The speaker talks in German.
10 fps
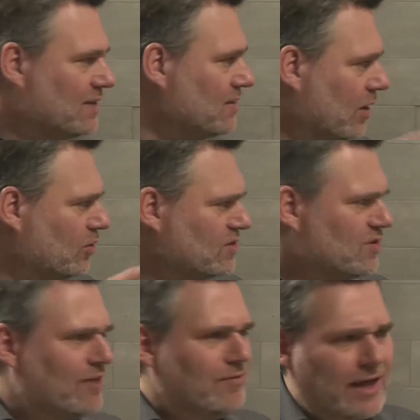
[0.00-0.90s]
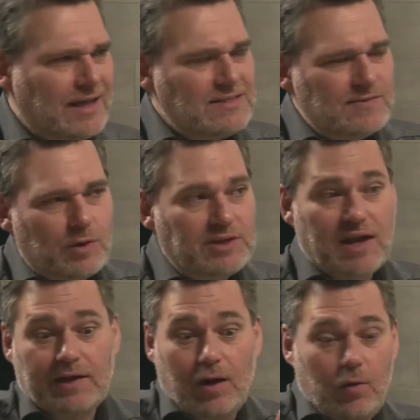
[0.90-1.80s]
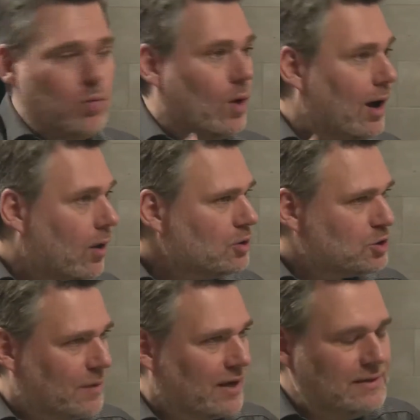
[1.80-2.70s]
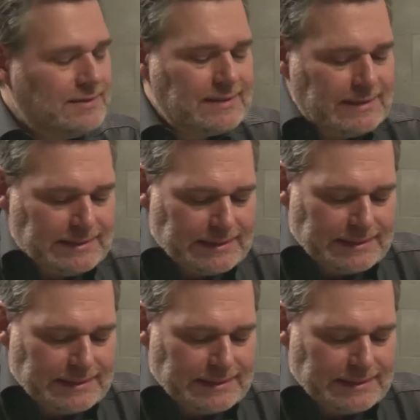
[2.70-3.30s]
Also lauter so Referenzen, wo ich dachte, oh wow, spannend. Mhm.